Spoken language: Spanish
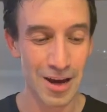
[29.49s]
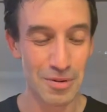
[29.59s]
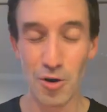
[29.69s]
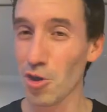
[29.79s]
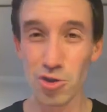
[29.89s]

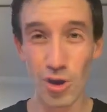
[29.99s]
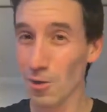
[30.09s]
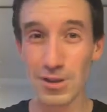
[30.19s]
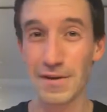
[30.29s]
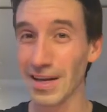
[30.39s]
pero con toda la
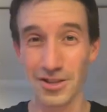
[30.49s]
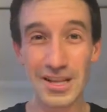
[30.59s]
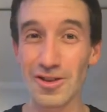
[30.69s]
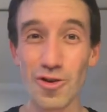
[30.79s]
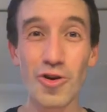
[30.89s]
justificación
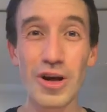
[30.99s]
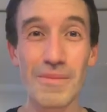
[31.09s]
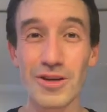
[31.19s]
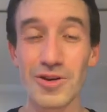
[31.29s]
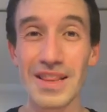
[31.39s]
de todo lo que
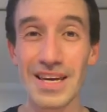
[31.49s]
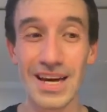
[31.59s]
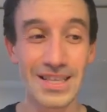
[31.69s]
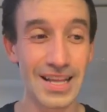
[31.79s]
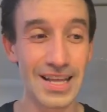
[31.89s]
pasó hoy día,
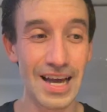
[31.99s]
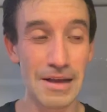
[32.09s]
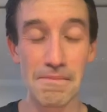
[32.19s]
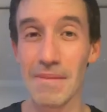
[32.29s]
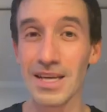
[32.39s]
este día
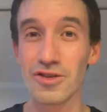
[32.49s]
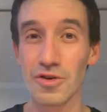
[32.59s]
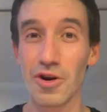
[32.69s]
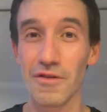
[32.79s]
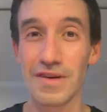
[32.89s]
inmenso,
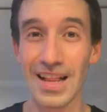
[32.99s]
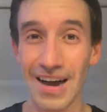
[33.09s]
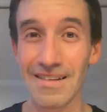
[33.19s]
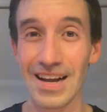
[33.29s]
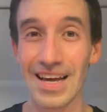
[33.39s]

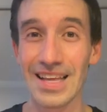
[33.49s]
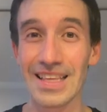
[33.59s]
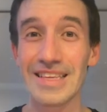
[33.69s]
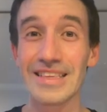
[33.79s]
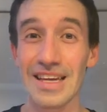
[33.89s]
inolvidable,
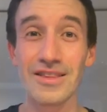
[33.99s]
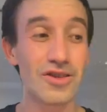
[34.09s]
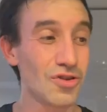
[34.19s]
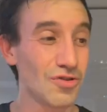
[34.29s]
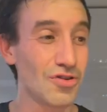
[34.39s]

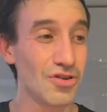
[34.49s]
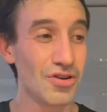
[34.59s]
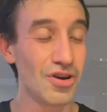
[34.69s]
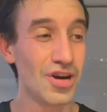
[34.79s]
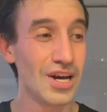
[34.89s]
distinto,